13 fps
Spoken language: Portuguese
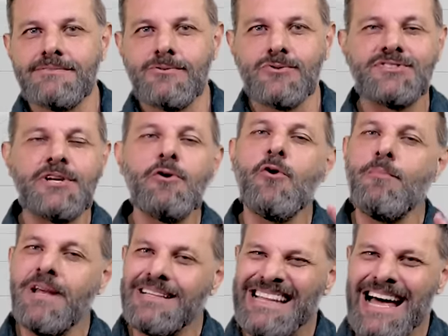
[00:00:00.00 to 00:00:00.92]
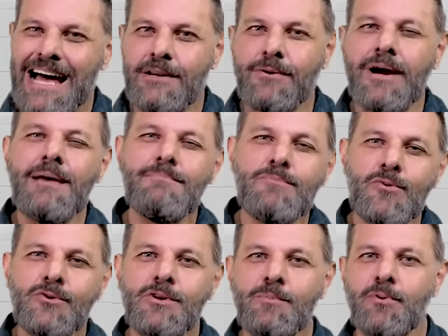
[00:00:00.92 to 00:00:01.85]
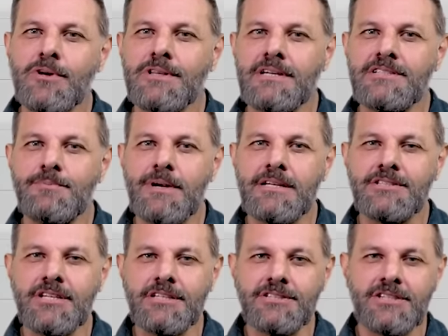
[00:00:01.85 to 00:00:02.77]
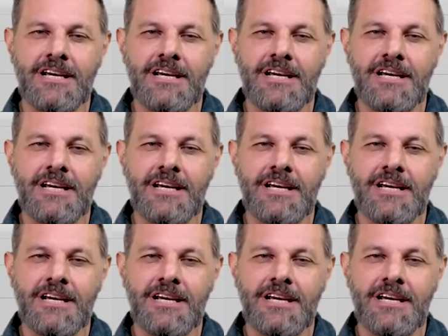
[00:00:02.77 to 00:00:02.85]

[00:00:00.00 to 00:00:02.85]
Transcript: O seu comentário é muito importante para a gente.